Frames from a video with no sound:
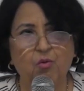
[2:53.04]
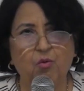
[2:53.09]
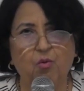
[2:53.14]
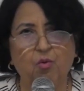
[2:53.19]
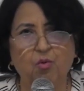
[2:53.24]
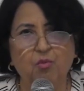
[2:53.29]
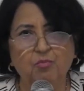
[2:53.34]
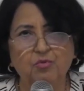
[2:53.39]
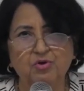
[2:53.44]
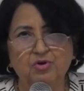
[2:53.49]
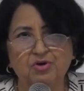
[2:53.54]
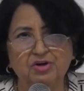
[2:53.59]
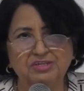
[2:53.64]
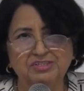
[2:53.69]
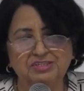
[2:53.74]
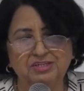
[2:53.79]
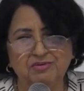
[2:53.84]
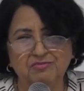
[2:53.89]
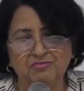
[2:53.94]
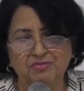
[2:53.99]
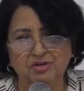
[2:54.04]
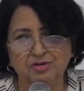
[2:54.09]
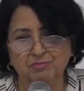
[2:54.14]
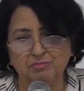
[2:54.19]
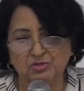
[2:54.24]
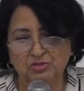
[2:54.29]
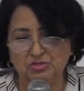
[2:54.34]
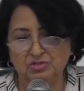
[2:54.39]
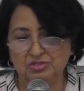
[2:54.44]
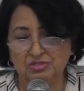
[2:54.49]
Como nós
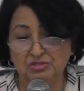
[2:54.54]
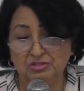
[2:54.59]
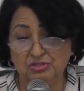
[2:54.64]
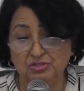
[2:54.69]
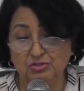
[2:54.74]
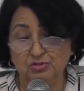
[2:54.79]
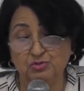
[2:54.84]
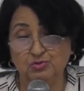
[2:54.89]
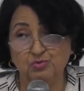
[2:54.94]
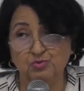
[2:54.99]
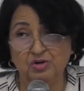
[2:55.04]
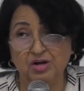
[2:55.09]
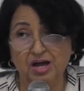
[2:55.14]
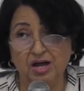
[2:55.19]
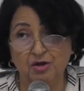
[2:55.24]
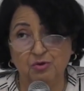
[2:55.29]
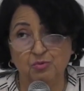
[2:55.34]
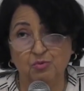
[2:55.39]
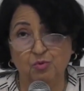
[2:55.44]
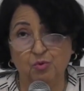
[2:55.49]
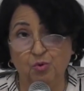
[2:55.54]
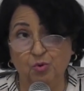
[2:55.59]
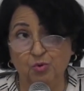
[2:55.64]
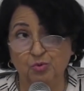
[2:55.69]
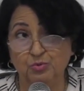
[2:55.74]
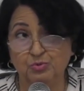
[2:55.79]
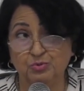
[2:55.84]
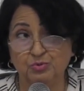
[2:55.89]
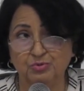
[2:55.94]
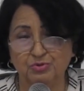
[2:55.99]
devemos julgar o
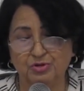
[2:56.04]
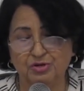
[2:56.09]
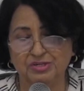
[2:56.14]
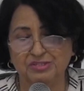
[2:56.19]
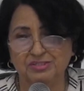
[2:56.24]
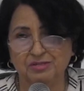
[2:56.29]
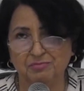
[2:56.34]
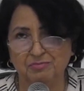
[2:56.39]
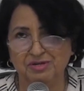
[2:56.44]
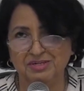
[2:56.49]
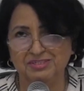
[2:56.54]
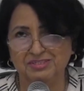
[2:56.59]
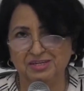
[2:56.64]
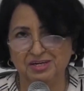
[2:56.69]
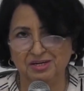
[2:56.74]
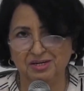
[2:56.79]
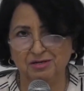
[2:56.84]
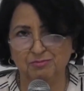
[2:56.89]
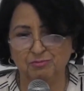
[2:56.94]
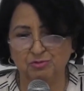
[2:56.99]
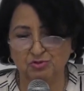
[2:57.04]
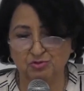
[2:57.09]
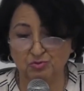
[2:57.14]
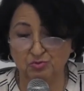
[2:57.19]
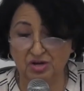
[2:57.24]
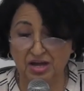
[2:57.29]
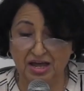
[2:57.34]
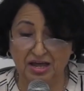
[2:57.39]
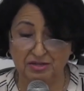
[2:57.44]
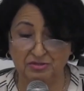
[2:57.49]
outro, nós também seremos
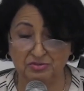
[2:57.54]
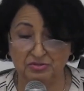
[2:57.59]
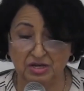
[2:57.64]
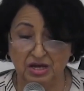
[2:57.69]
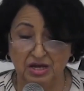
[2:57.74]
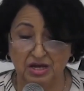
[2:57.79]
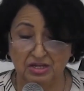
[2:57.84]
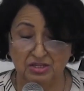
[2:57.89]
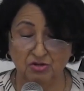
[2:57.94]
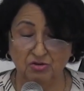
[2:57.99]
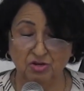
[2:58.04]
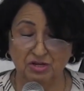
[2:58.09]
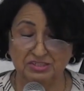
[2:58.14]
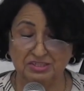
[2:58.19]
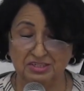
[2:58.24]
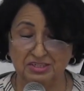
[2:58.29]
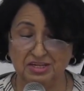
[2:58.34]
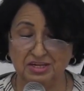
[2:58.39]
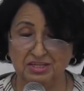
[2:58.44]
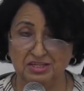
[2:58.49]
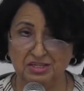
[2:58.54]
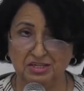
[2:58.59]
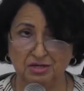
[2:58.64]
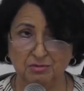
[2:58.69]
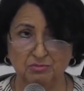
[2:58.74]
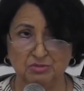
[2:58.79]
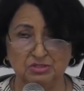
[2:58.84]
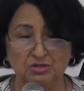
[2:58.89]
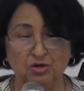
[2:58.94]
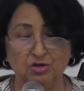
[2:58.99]
julgados. Então, nós
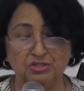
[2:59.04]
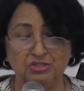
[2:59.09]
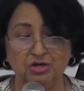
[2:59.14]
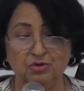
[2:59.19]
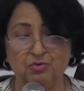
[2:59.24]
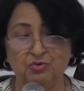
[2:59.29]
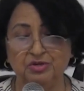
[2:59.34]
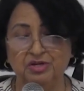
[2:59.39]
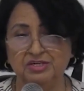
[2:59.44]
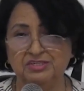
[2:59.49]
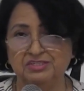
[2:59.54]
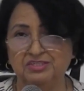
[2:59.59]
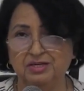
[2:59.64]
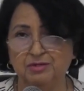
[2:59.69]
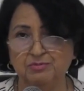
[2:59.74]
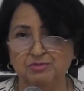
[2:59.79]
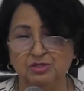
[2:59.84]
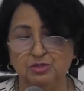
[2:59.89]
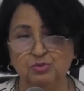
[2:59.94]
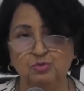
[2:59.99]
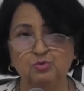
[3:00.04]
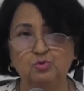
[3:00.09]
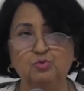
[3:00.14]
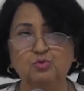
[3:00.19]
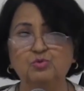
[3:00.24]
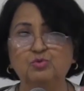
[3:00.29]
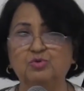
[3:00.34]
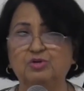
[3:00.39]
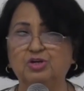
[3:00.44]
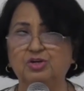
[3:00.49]
entendemos e nós já conhecemos que
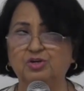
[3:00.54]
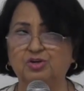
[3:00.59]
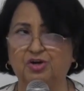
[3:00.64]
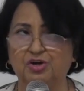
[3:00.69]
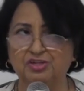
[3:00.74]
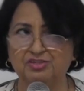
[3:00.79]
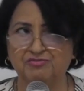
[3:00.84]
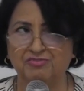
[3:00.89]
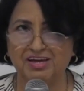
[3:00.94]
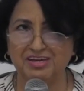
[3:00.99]
tudo que nós